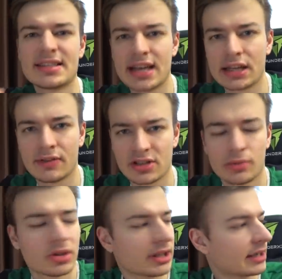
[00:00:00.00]
заново,
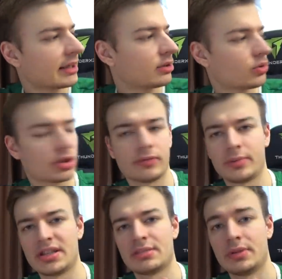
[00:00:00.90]
особенно когда ты уже
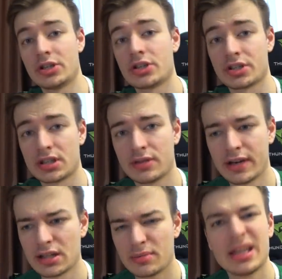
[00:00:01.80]
в принципе лежишь на
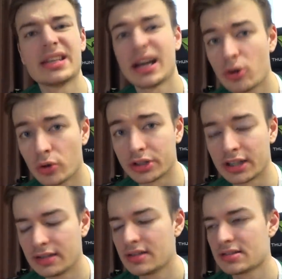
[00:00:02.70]
диване, мне
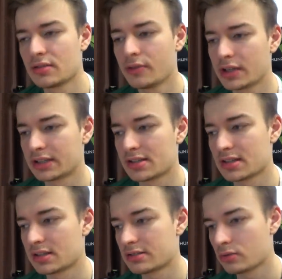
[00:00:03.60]
неохота. Единственный выход
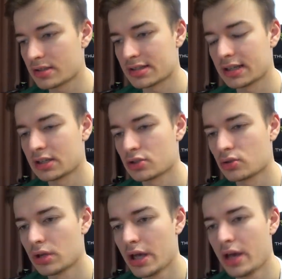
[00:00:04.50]
из этой ситуации я
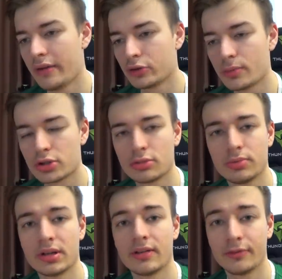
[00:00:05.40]
нашел в том,
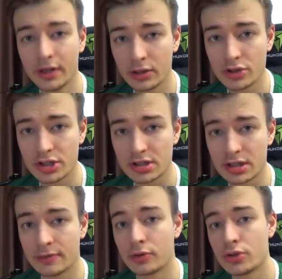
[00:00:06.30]
чтобы выключить
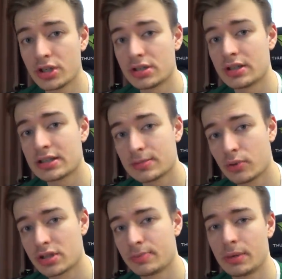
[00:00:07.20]
и включить
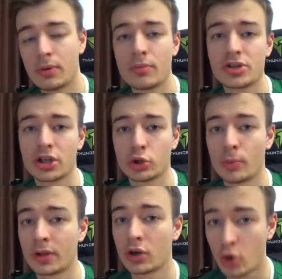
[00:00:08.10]
Xbox при помощи
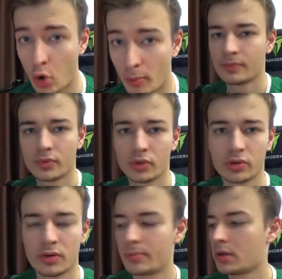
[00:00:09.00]
кнопки Home.
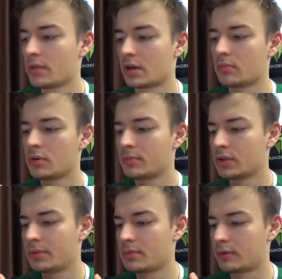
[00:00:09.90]
Вот вам пример. Мы,
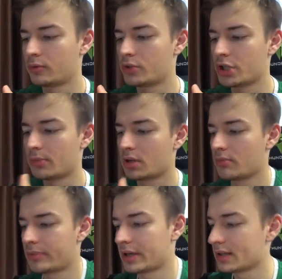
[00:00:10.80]
например, включаем
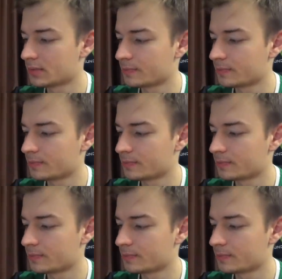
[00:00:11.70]
геймпад,